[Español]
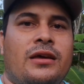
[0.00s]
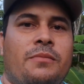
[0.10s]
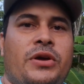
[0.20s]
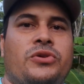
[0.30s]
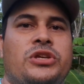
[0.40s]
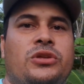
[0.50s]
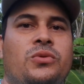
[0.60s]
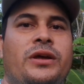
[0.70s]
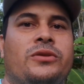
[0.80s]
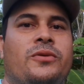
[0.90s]
Pero si tú
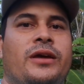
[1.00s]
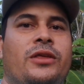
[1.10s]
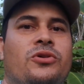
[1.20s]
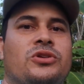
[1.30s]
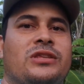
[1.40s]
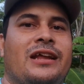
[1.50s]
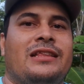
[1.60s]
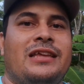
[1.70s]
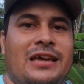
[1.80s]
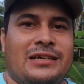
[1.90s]
dentro de dos o tres
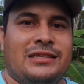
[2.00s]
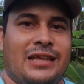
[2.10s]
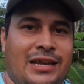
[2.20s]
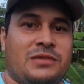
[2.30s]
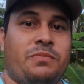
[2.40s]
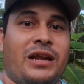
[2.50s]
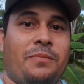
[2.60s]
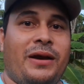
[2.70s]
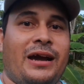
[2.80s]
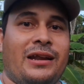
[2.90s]
días tenés para
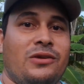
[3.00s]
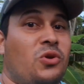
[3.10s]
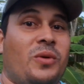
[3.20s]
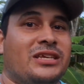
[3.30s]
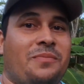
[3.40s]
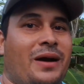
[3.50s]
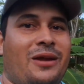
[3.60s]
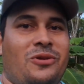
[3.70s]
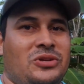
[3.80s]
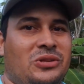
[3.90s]
pagar, no vas a pagar
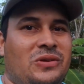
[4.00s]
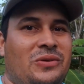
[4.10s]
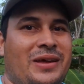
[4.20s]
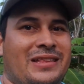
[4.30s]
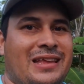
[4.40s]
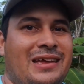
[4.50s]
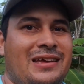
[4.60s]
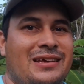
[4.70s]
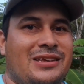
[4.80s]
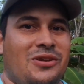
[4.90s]
los 190,
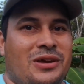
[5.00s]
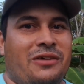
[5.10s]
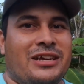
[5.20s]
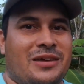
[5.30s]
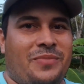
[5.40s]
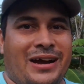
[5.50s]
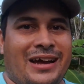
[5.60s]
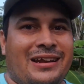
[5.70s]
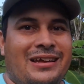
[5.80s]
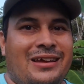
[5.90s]
sino que vas a
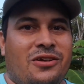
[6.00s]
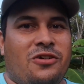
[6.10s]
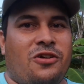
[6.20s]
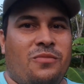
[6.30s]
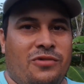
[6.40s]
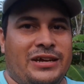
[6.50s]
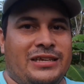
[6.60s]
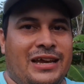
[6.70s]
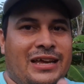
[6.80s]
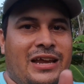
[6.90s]
pagar, como
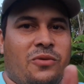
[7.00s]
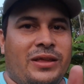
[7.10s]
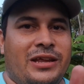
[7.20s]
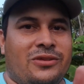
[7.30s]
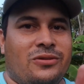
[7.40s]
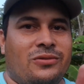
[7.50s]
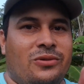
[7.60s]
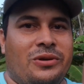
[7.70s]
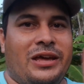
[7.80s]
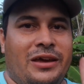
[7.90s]
ese aquí el cuadrito,
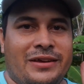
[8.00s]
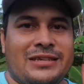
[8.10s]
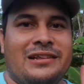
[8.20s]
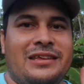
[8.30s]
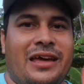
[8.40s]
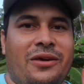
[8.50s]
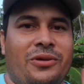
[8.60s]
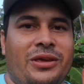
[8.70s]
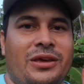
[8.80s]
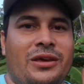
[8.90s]
que debes al día de hoy.
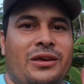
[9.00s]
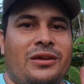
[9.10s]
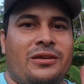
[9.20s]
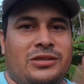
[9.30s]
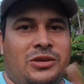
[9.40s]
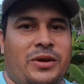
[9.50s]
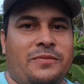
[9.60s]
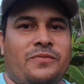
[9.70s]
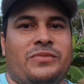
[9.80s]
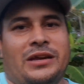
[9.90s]
Si ven,
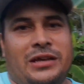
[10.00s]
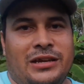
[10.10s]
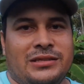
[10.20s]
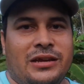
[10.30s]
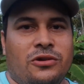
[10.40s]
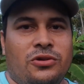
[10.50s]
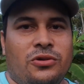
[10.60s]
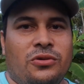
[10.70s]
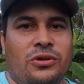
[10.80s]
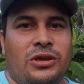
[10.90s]
aquí les tengo
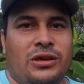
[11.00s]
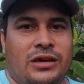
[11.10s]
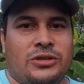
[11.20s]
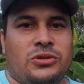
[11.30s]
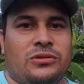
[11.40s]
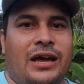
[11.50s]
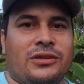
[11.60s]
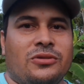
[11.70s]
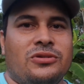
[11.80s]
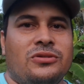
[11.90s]
yo esos
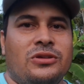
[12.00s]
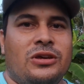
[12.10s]
datos.